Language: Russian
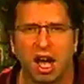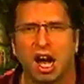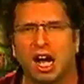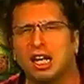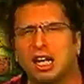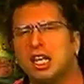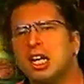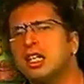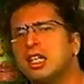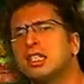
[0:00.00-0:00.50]

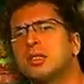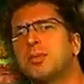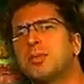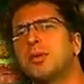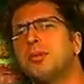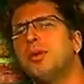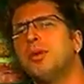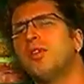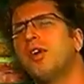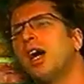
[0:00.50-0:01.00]
Альянс
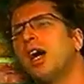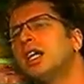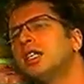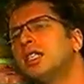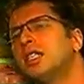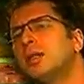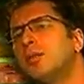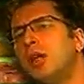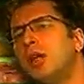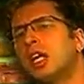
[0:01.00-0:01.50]

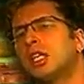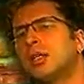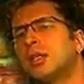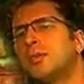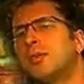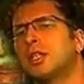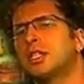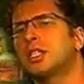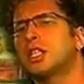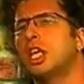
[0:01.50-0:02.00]
промывает
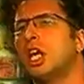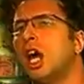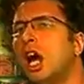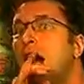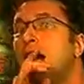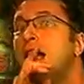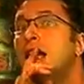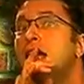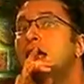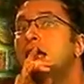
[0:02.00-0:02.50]
землянам мозги.
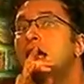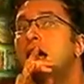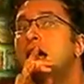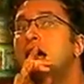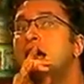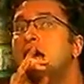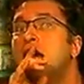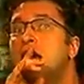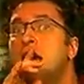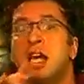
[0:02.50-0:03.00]

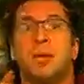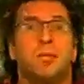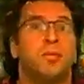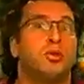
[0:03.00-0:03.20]
Ай-яй-яй.